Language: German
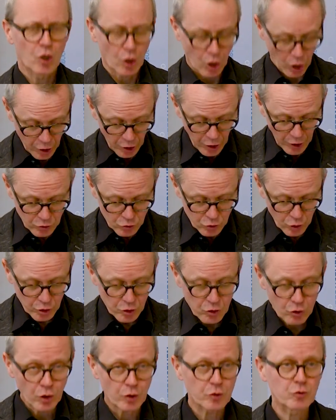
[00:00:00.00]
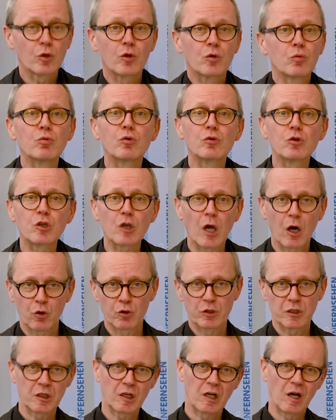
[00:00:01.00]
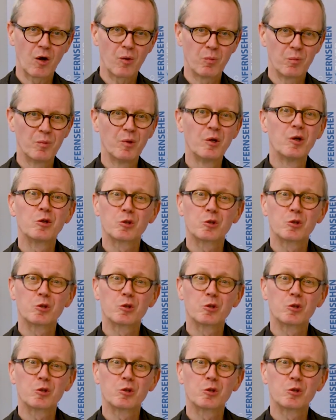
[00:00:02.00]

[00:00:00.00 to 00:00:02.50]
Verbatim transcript: An einen solchen Gott würde ich auch nicht glauben,